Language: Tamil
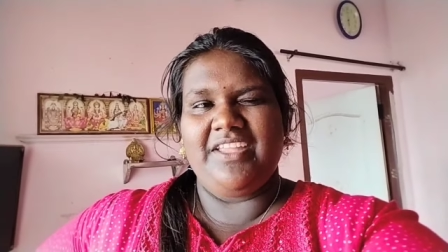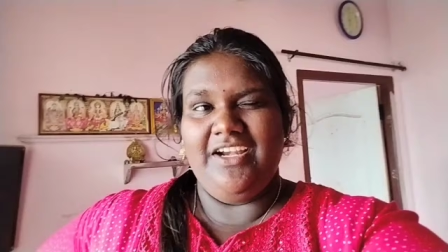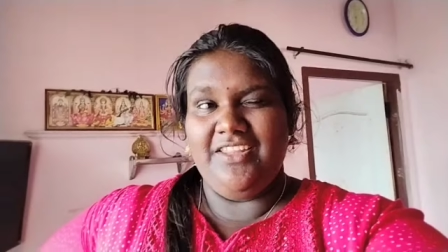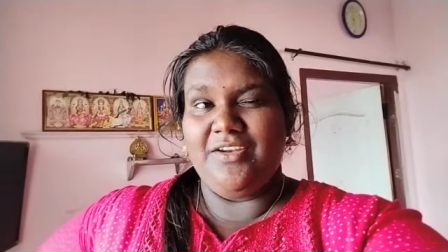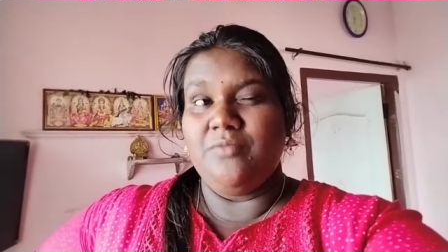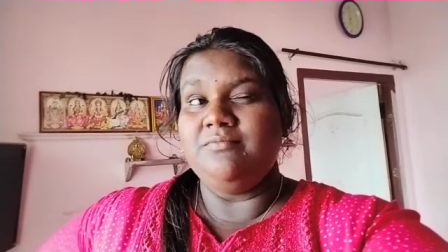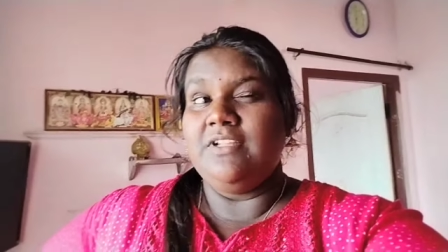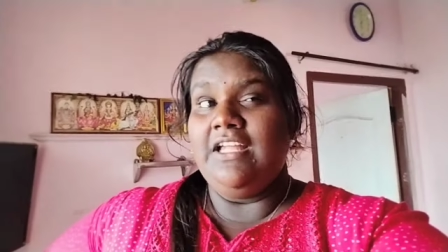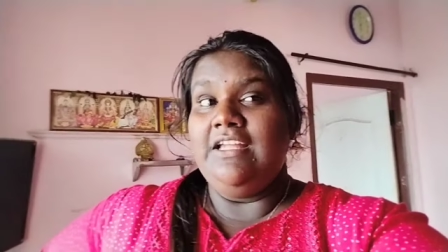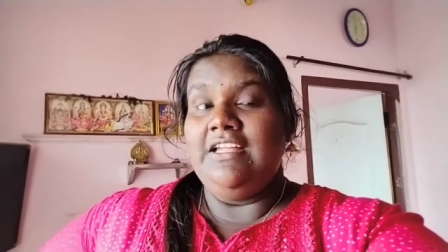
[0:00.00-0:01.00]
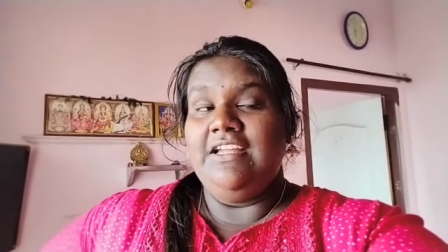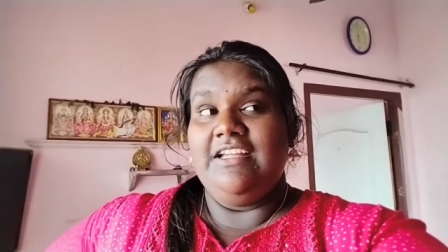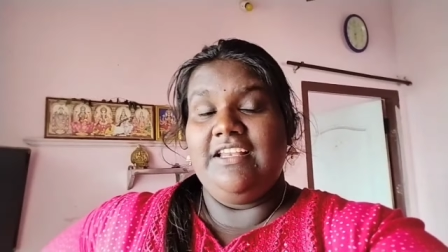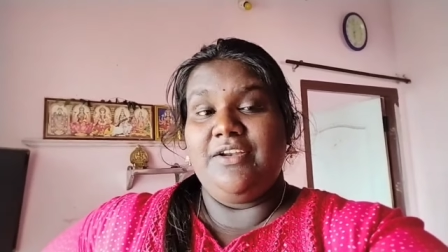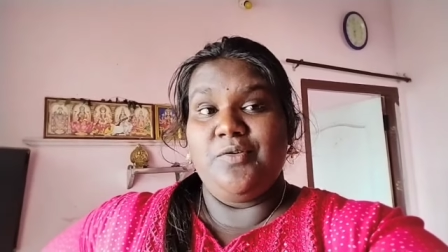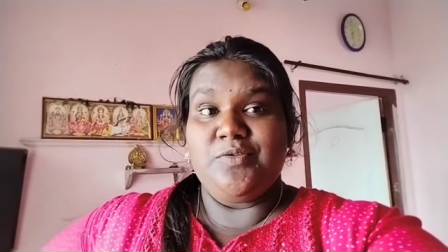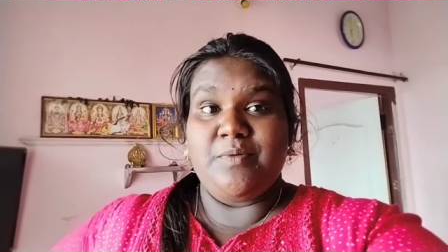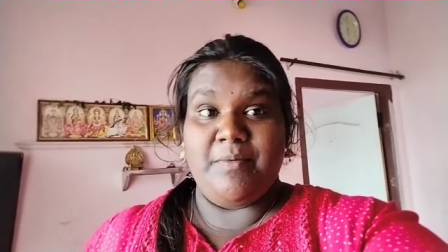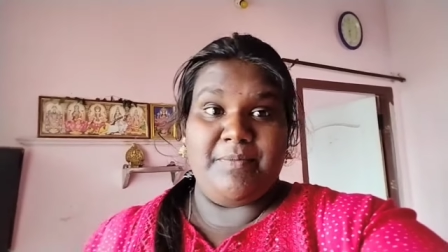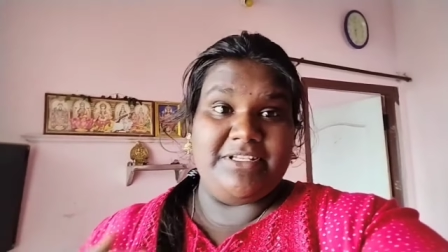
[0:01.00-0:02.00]
எழுதணும் இல்லை நியூஸ்
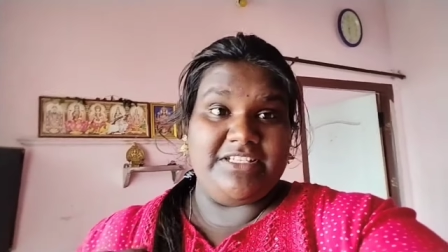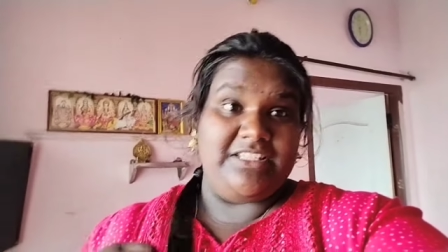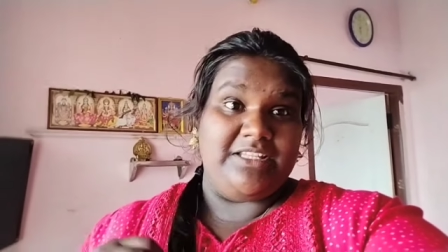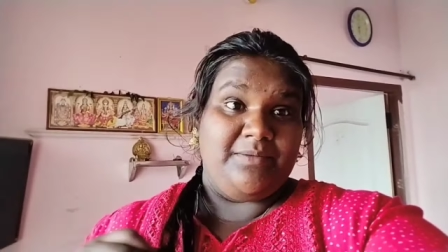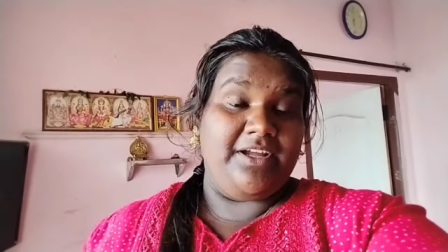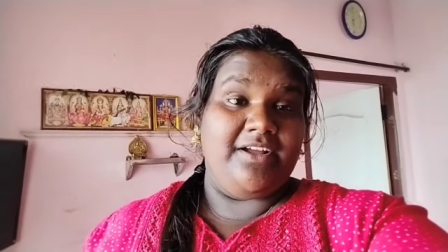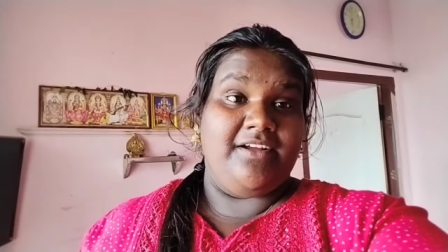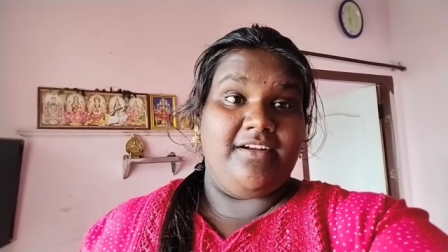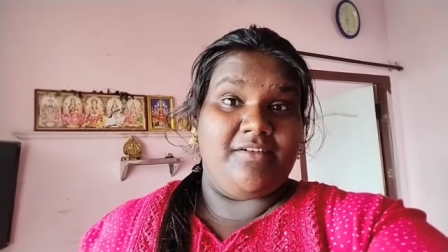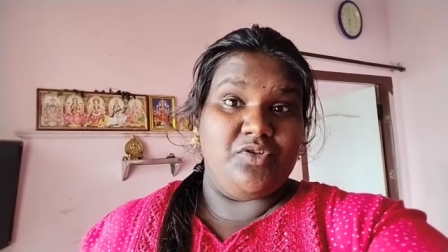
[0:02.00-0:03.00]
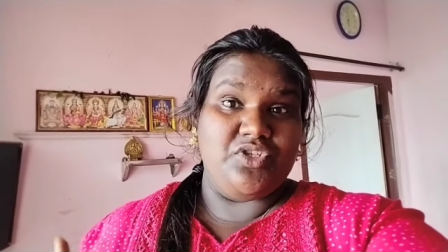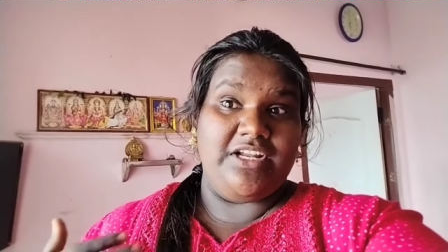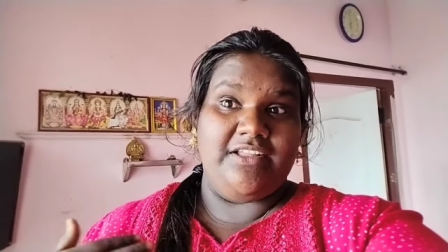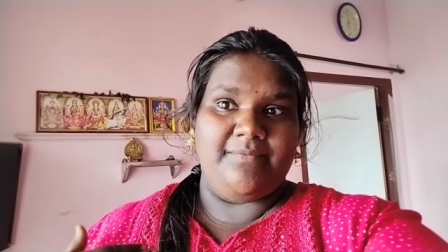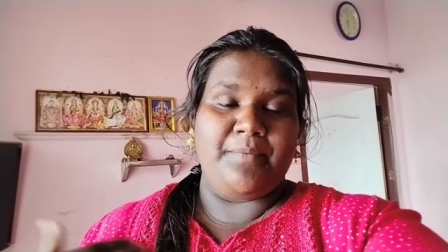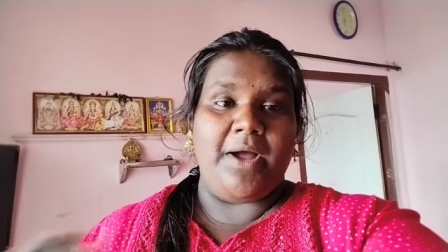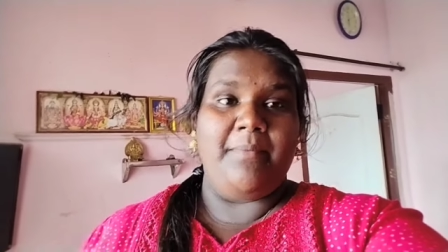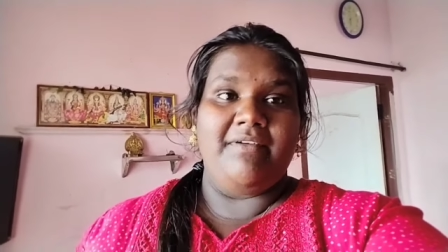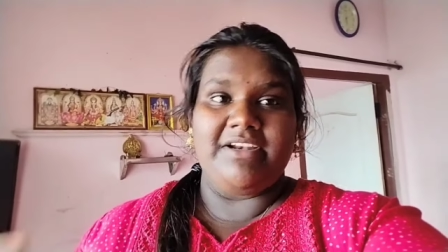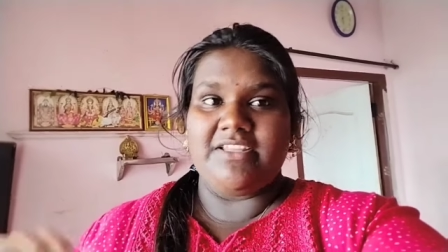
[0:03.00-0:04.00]
பேப்பர் படிச்சுட்டு இருந்திருப்பேன் கொஞ்ச நாள்
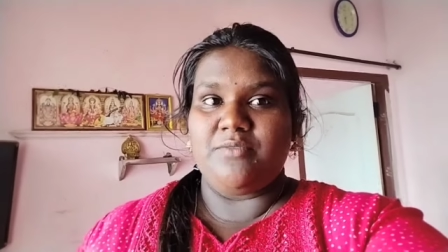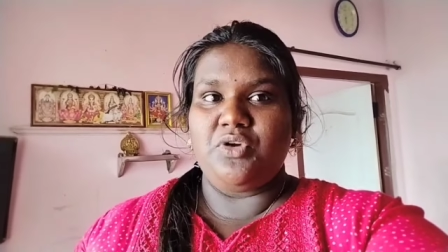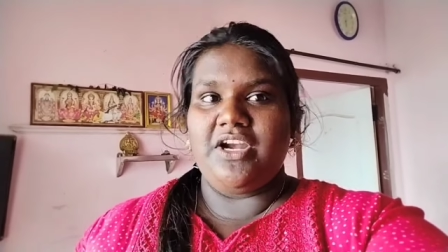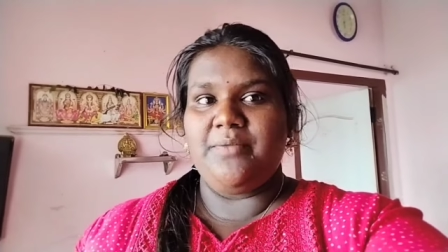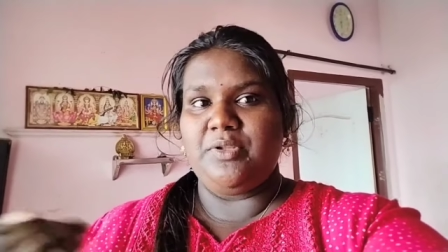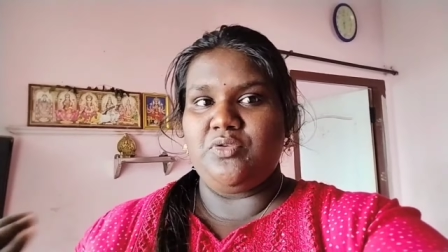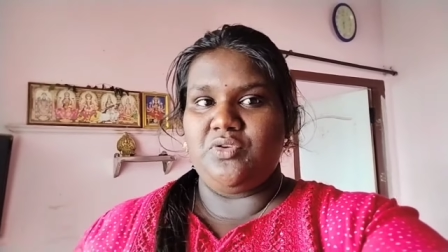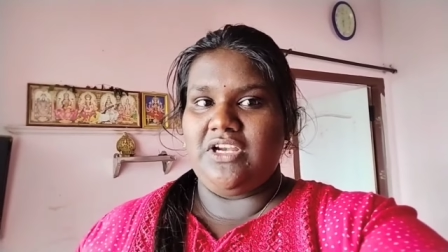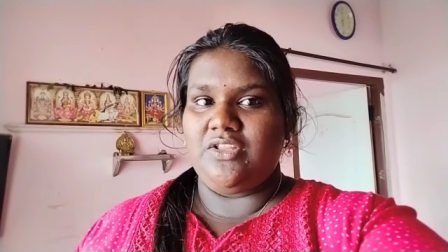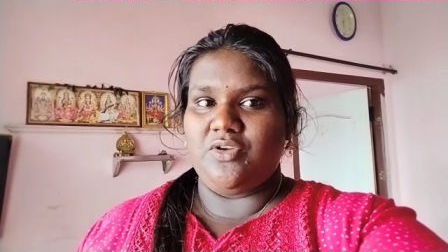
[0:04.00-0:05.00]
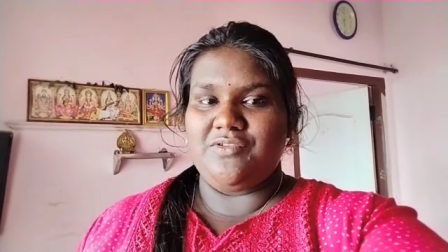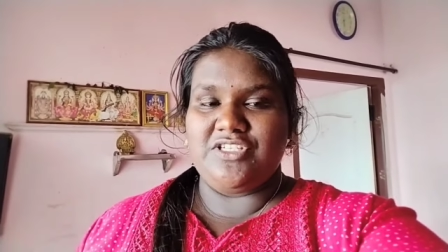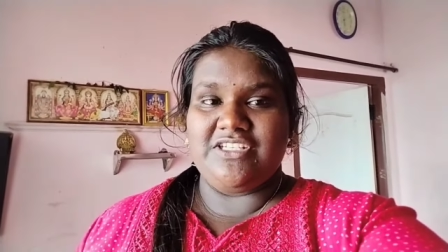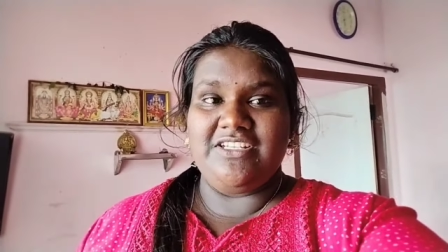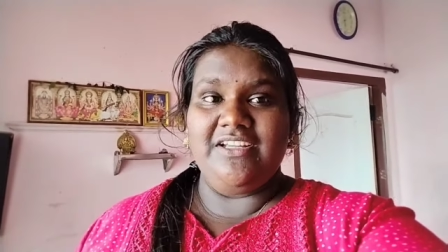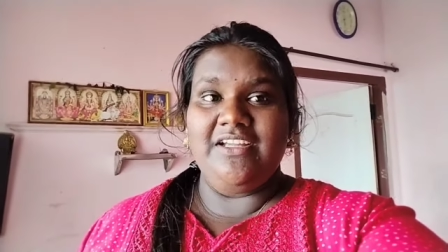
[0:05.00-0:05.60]
பாப்பா வரதுக்கு முன்னாடி போய் துணியெல்லாம் துவைச்சிட்டு